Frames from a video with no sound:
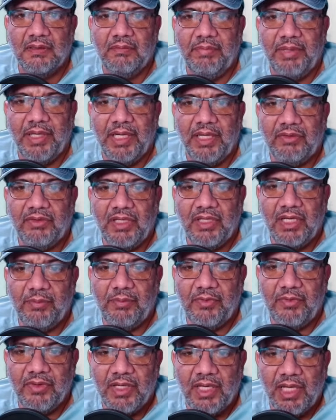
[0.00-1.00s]
Pero
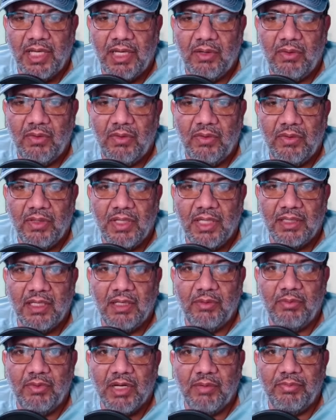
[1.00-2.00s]
tenemos que, ojo que
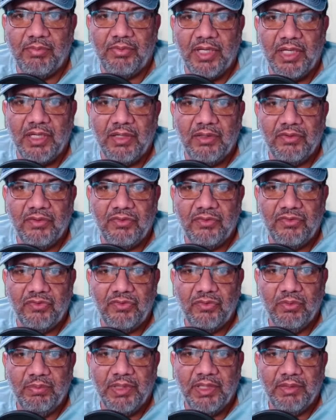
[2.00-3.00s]
tenemos que ponernos
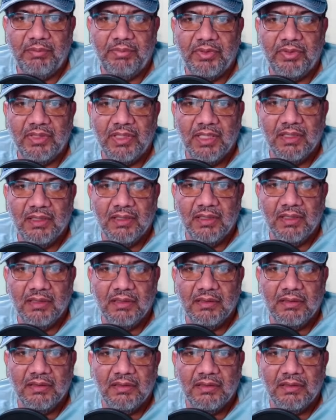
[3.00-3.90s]
súper importante.